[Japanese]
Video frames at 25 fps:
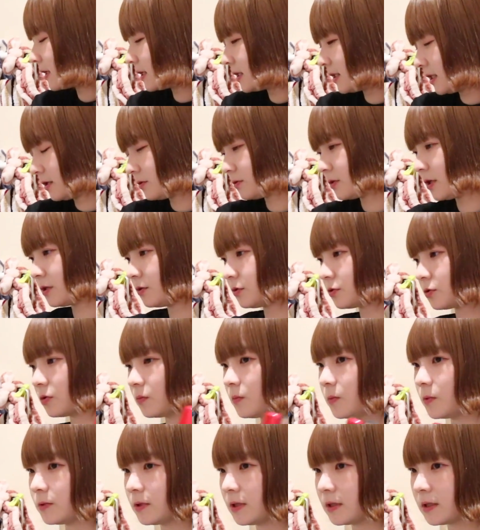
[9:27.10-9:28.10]
てきてくれると
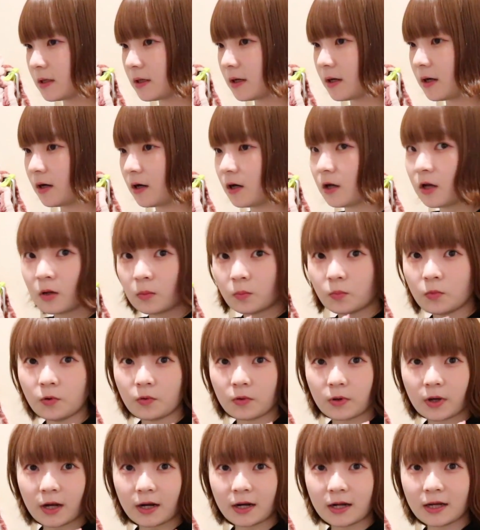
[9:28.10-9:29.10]
思ってたら
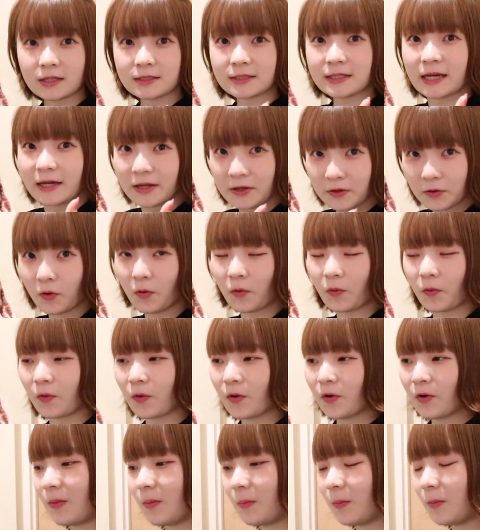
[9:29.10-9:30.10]
もうカラー剤を
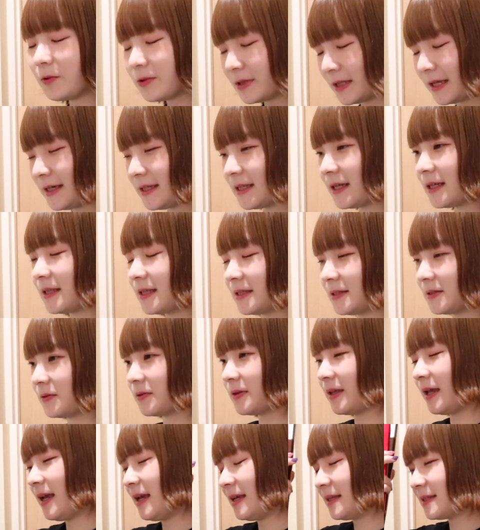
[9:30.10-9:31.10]
持ってきたんです
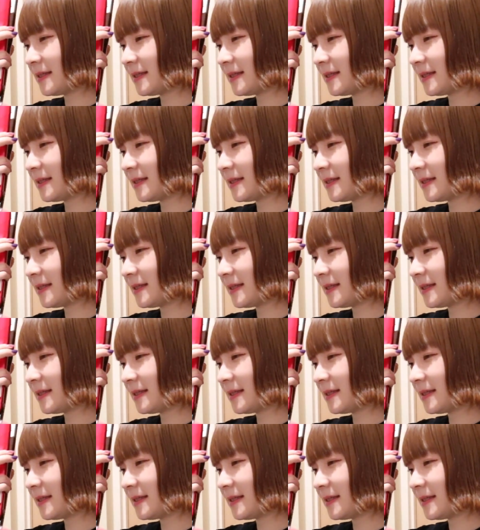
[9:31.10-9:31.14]
よ店